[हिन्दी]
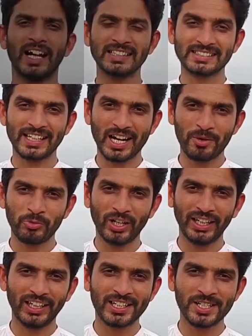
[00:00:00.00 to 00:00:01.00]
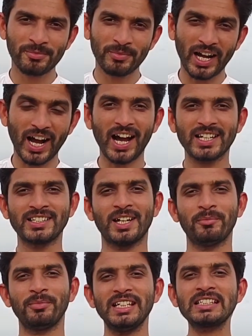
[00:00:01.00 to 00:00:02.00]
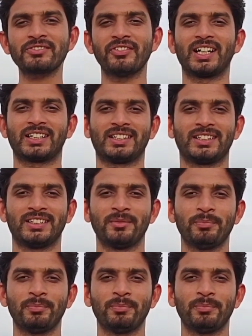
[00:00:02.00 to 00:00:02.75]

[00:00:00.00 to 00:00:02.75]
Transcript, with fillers: असलकम आज हम इस वक्त